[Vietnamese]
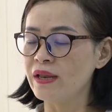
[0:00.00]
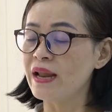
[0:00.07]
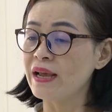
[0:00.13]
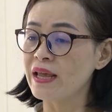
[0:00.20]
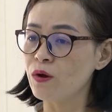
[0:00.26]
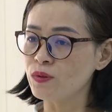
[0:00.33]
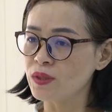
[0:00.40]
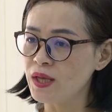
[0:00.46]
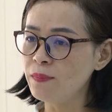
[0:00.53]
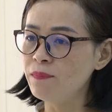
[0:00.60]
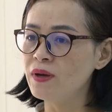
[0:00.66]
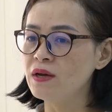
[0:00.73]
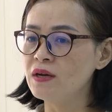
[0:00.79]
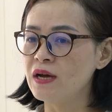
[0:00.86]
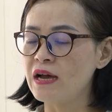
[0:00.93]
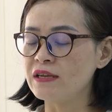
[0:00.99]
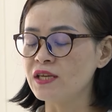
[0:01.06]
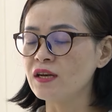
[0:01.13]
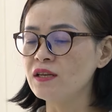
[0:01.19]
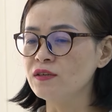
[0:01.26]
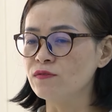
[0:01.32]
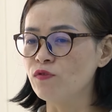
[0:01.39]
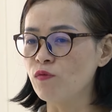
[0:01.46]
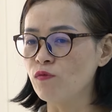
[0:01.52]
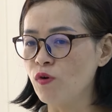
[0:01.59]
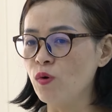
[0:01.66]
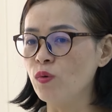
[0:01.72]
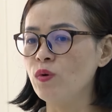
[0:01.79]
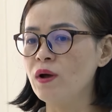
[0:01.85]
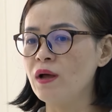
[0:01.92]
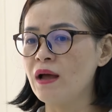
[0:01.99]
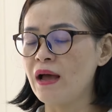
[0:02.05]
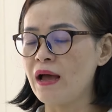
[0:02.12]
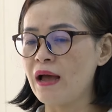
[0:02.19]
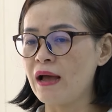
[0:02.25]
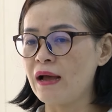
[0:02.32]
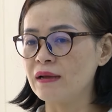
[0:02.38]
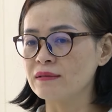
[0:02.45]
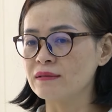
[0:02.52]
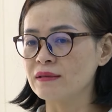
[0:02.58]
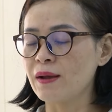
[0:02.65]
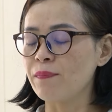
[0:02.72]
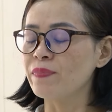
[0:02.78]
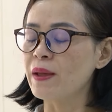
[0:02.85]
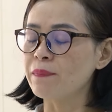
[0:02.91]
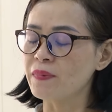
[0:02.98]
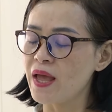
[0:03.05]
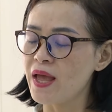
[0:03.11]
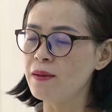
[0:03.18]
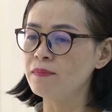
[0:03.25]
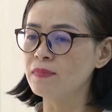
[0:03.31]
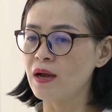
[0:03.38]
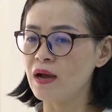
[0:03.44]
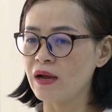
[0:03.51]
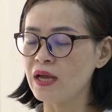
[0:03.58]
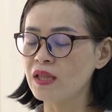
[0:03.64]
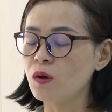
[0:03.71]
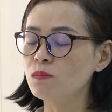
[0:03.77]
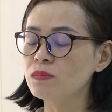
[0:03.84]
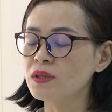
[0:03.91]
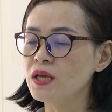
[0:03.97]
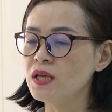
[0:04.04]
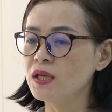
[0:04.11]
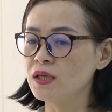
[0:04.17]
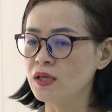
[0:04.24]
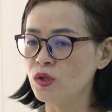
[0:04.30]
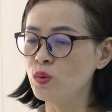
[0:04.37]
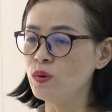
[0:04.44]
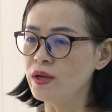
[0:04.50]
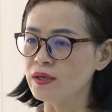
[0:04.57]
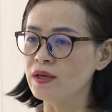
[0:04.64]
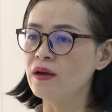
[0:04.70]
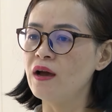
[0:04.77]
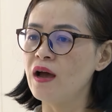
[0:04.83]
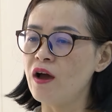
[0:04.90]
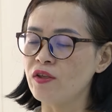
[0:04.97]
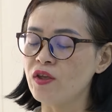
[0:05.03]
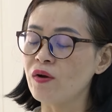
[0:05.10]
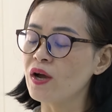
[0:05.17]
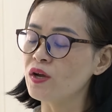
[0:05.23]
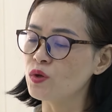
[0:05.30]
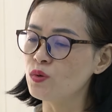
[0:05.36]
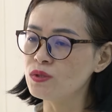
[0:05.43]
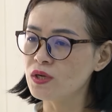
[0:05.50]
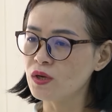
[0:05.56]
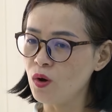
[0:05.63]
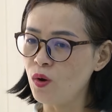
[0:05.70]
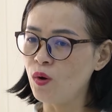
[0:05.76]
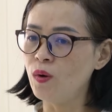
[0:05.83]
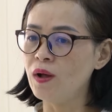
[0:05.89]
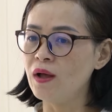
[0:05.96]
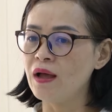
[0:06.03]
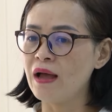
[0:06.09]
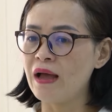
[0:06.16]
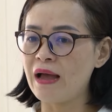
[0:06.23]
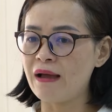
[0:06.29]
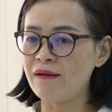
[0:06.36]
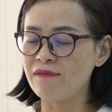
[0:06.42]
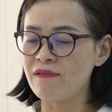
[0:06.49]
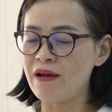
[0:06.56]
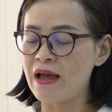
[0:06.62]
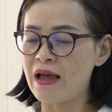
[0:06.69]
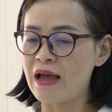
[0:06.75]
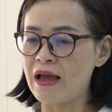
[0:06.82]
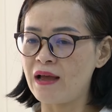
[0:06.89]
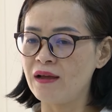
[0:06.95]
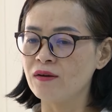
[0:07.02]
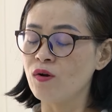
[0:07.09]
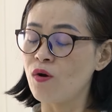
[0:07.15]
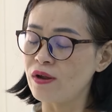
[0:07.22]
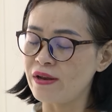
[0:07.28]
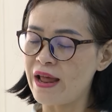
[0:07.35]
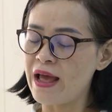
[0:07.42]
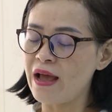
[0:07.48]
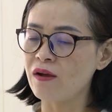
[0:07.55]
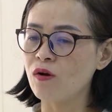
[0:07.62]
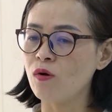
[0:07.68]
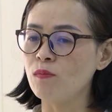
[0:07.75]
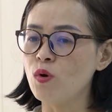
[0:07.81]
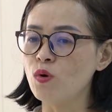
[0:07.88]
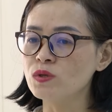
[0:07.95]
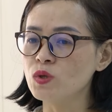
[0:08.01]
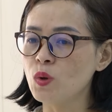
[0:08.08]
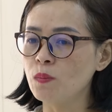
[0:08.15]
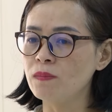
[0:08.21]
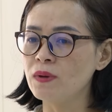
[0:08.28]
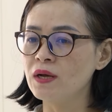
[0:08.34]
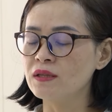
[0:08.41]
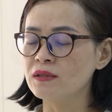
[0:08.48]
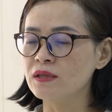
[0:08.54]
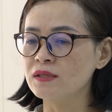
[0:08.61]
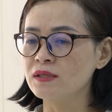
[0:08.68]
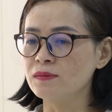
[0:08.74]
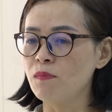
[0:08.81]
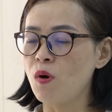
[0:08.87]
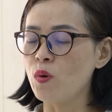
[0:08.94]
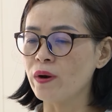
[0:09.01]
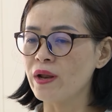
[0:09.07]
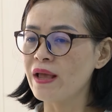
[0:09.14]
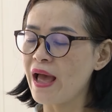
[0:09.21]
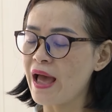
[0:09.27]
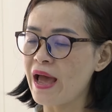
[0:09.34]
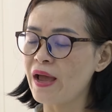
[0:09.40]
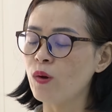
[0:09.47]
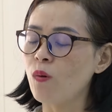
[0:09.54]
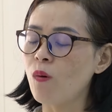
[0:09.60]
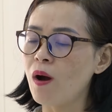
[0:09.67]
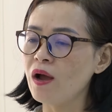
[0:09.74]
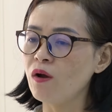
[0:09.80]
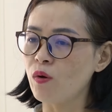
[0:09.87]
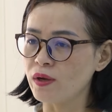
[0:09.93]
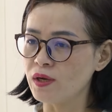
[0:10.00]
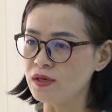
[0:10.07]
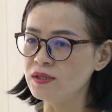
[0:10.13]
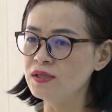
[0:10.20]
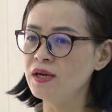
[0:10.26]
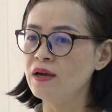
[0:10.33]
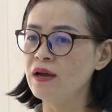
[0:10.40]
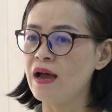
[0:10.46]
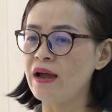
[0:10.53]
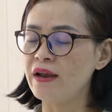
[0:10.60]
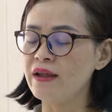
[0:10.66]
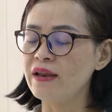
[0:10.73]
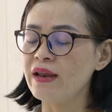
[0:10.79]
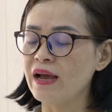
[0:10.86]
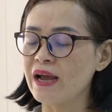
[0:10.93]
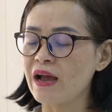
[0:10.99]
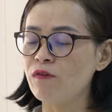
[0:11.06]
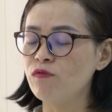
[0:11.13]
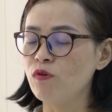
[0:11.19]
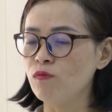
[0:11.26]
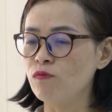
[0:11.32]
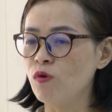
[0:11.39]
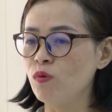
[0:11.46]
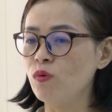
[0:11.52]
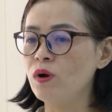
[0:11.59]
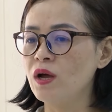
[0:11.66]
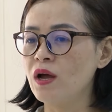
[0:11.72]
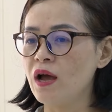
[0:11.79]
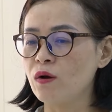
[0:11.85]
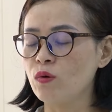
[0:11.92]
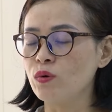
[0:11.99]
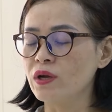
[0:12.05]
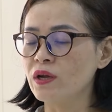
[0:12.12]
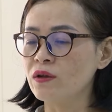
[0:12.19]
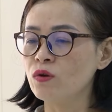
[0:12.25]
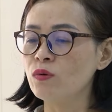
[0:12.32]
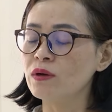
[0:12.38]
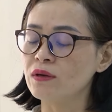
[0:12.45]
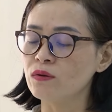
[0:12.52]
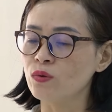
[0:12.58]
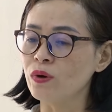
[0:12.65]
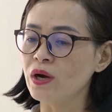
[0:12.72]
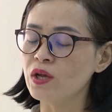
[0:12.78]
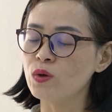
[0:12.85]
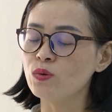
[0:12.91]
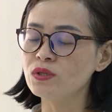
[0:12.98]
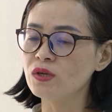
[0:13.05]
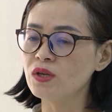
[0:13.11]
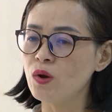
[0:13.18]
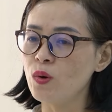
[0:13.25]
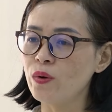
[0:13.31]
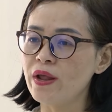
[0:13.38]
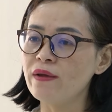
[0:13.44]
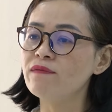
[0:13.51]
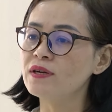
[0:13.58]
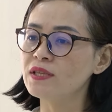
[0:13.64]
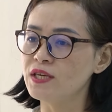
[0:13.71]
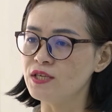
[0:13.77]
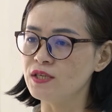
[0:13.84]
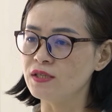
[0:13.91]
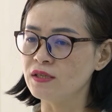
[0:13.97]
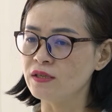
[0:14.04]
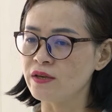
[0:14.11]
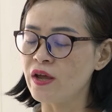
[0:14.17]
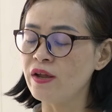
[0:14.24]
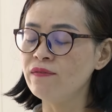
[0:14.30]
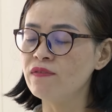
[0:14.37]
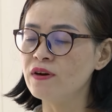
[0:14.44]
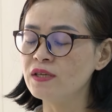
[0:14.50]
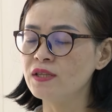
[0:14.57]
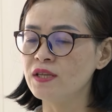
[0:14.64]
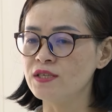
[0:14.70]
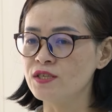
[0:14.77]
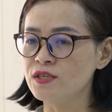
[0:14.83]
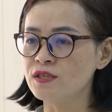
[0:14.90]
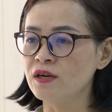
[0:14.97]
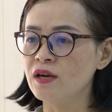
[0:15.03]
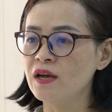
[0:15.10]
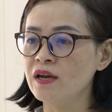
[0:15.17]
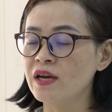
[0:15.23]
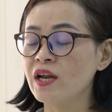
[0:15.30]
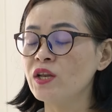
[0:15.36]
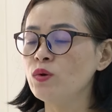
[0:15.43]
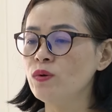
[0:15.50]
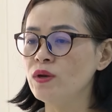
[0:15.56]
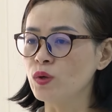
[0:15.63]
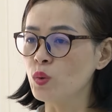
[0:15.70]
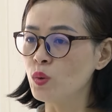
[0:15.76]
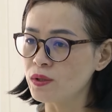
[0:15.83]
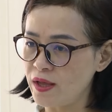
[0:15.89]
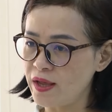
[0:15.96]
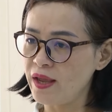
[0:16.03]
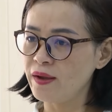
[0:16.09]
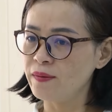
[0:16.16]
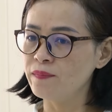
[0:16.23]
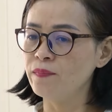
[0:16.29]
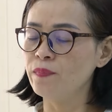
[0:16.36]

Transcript: kỹ năng giao tiếp à, chất lượng phục vụ à, cập nhật thêm à, cái thông tin du lịch à, cho các chú xích lô à, và ngoài ra còn bổ sung từ 1 đến 2 khóa ngoại ngữ à, để nâng cao phục vụ à, của chúc của các chú xích lô đến với thị đến với thị trường khách du lịch quốc tế.